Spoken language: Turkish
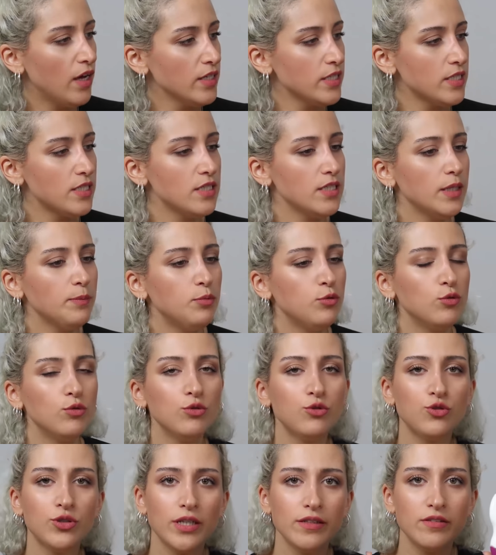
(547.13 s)
Aslında bu
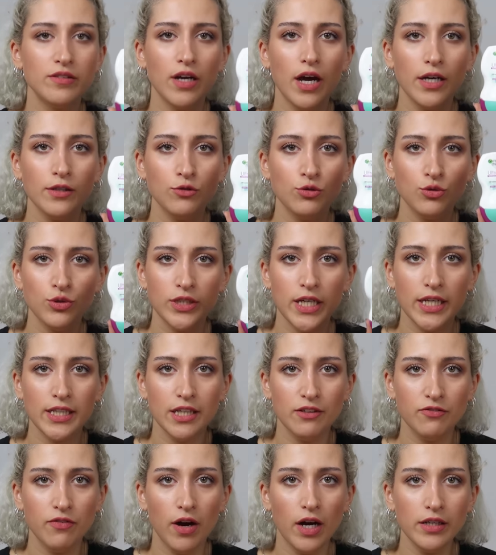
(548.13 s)
Ultra Dry
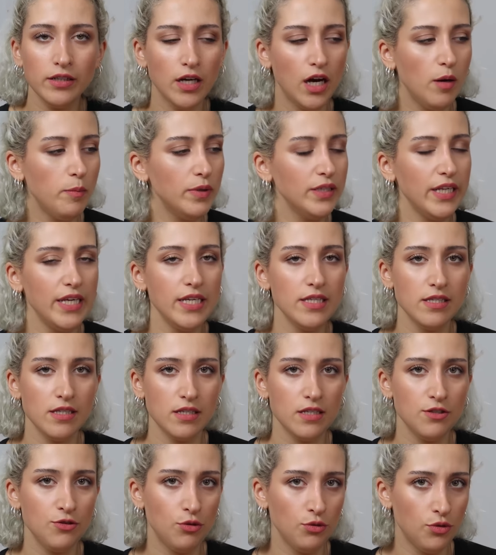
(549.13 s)
Türkiye'de var ama ne
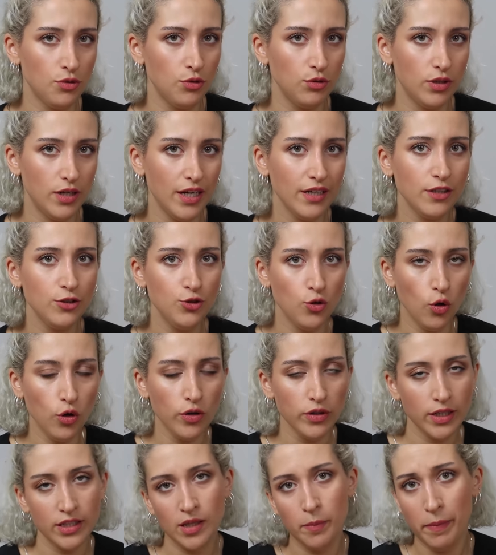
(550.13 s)
yazık ki rolon olarak yok
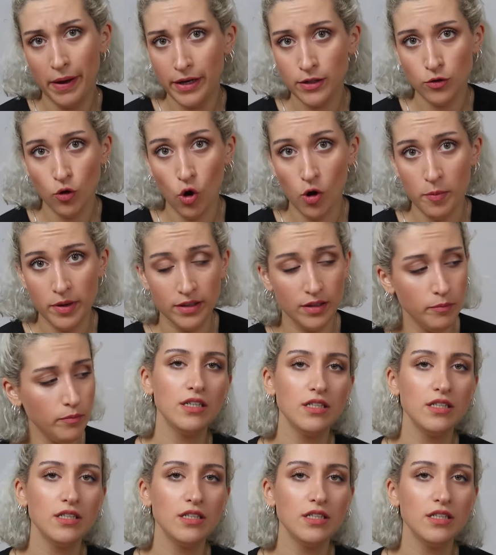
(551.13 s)
ya da ben görmedim.